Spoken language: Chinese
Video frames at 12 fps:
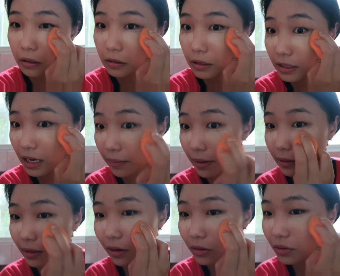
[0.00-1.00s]
这下面
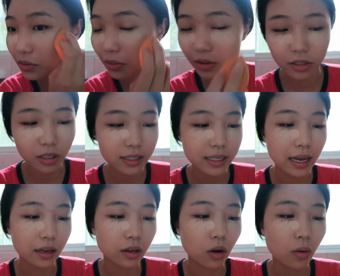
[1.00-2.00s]
当做遮瑕
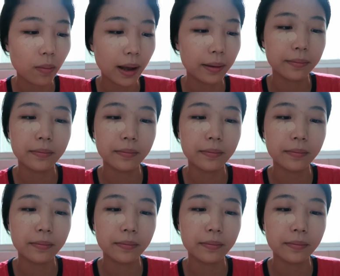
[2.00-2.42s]
膏吧。